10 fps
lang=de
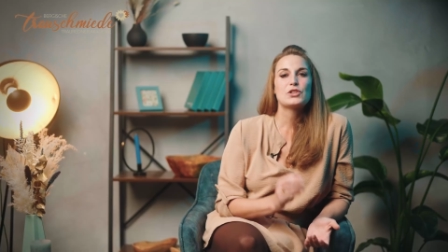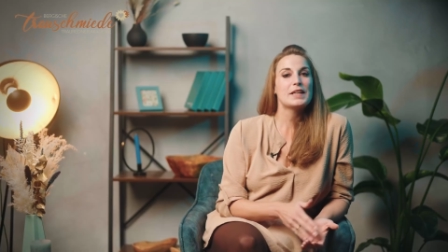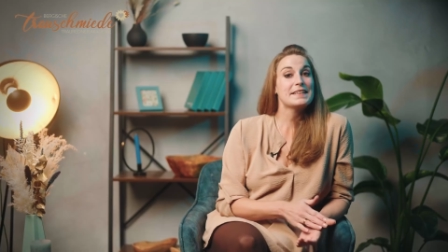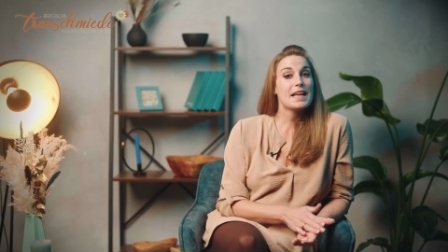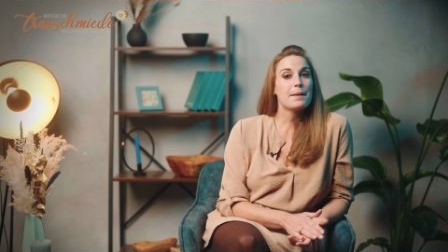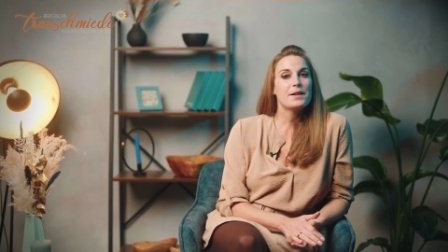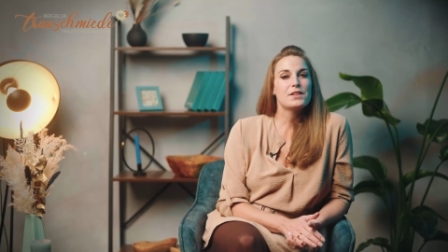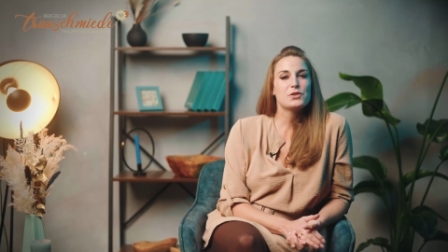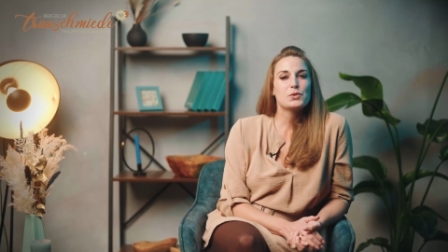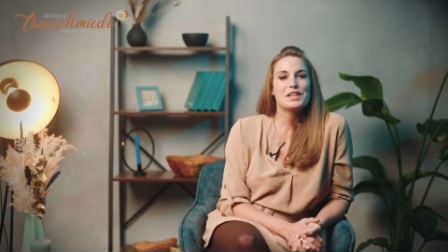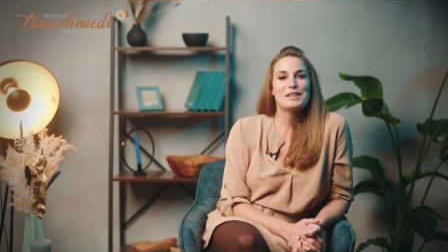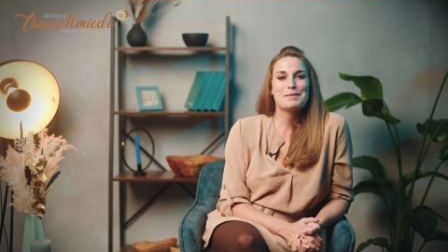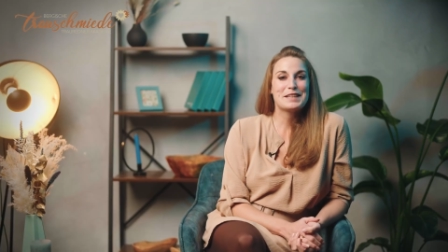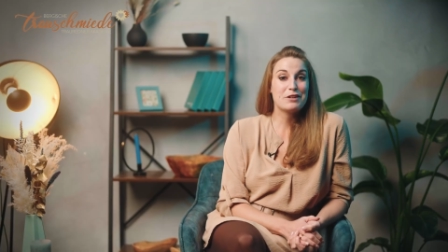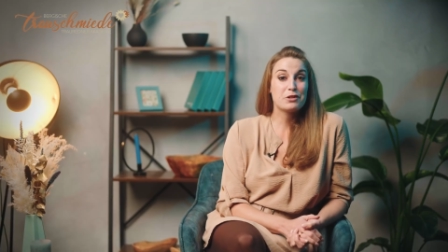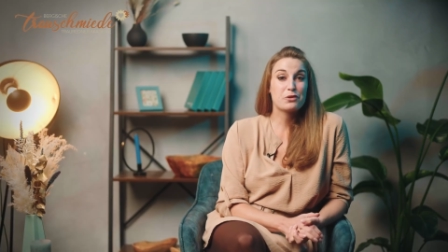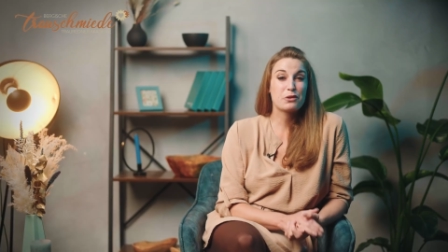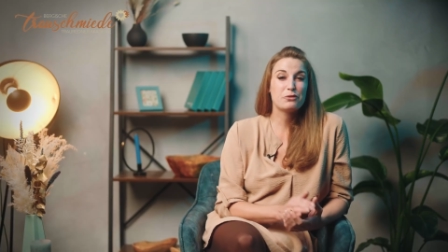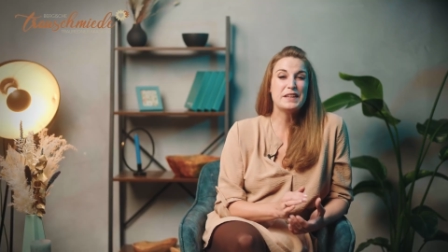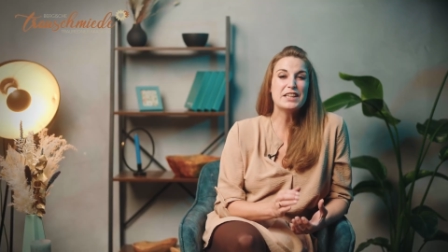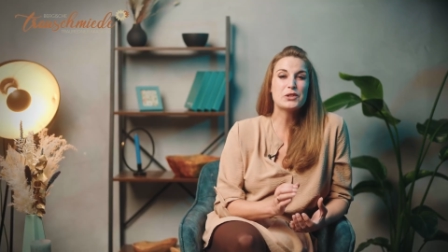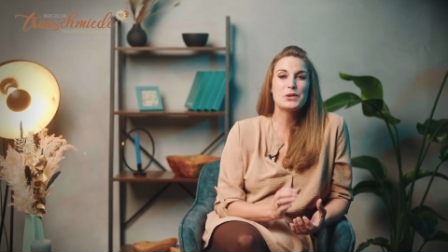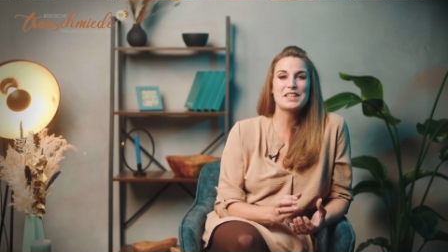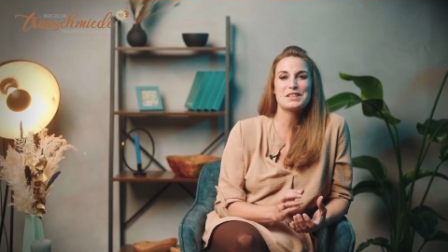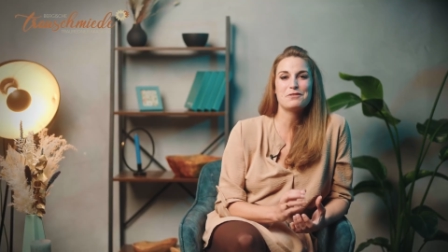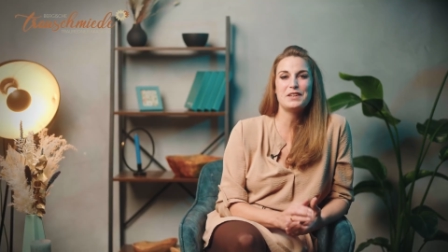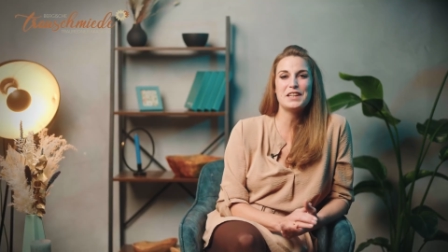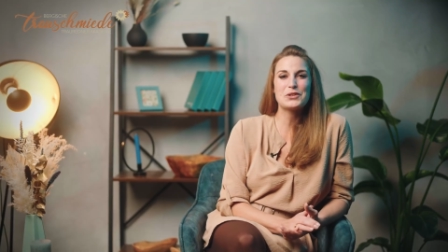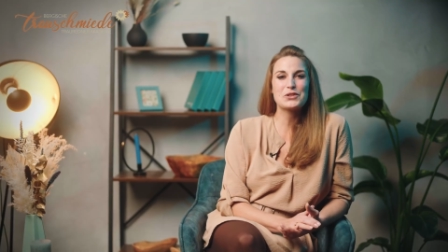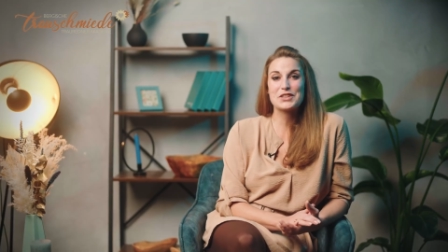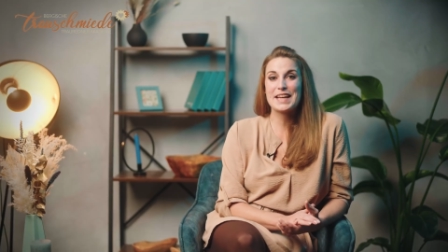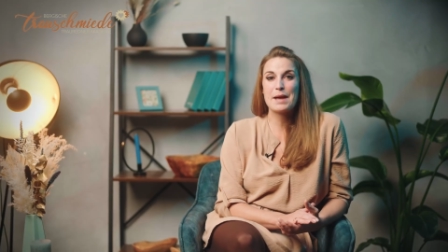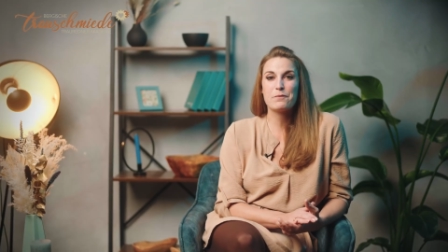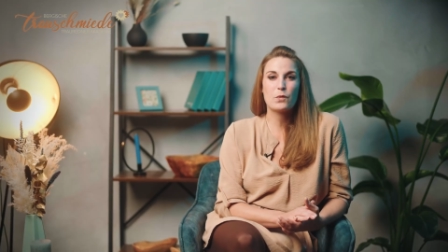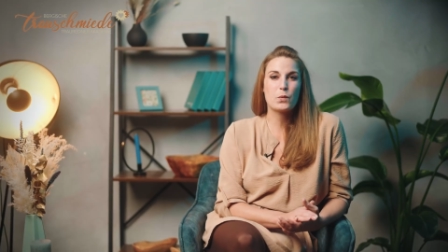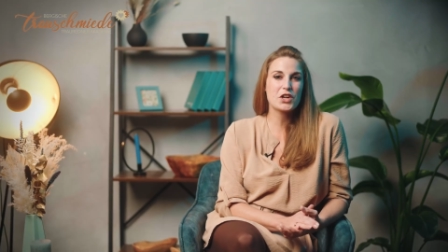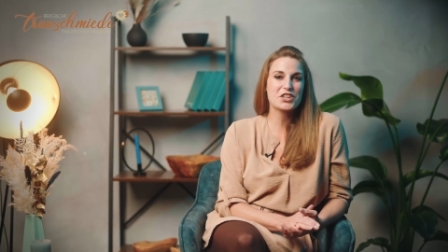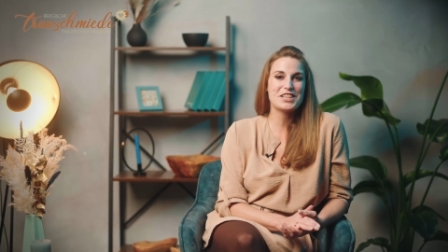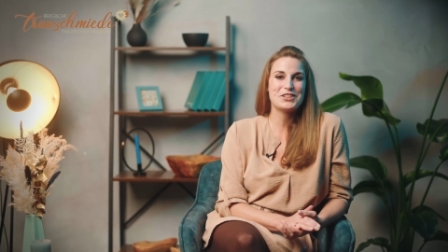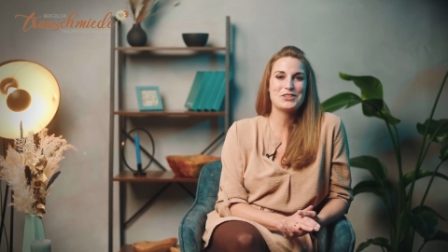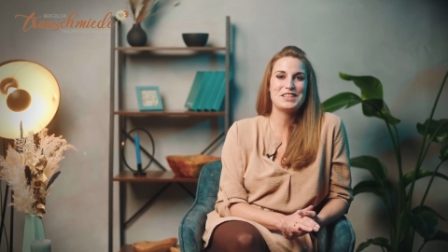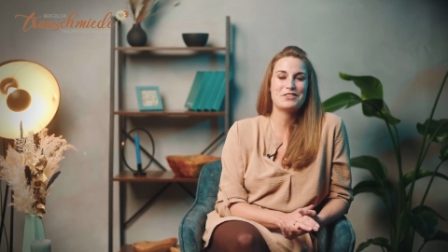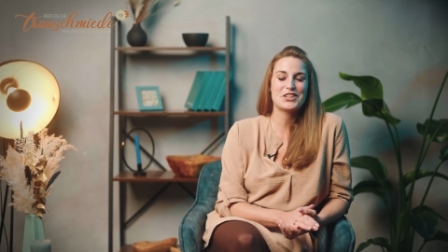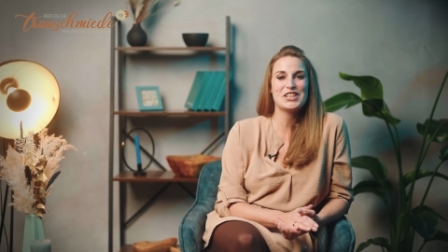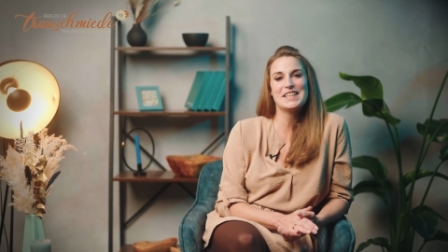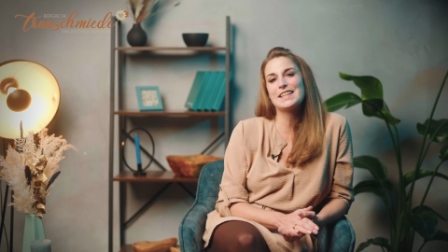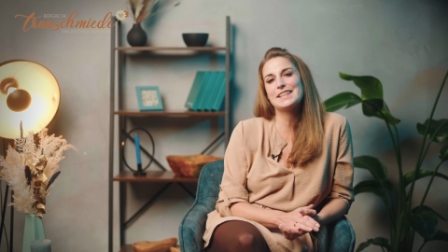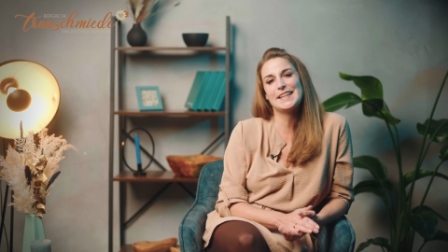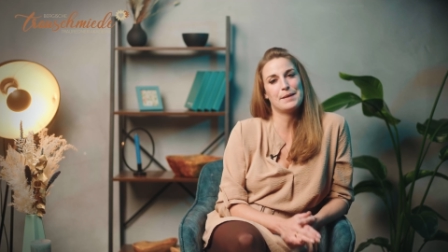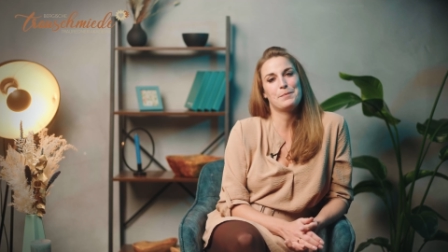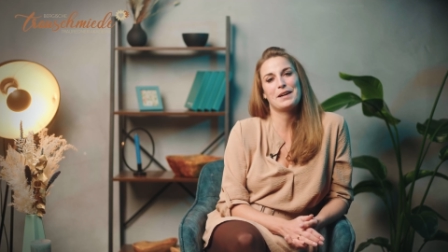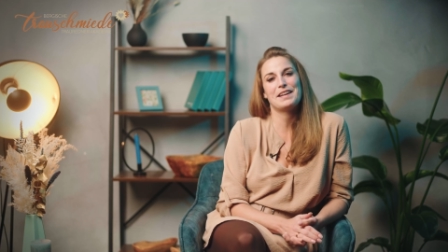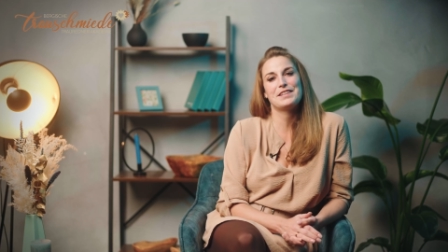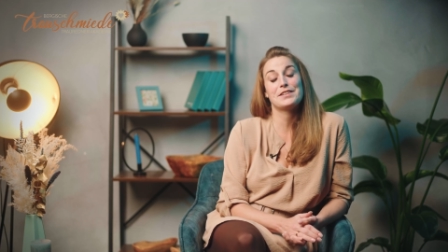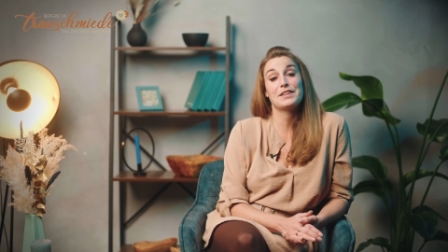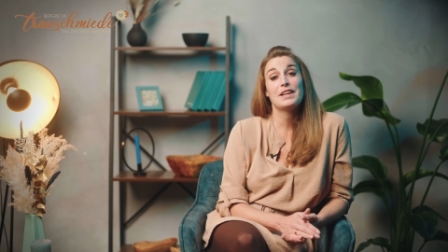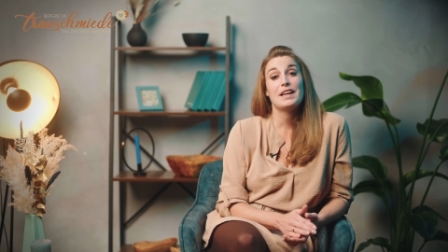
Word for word: Zunächst arbeitest du dich mit Hilfe von vielen kurzen Videos und einem Worksheet durch die verschiedenen Themenbereiche.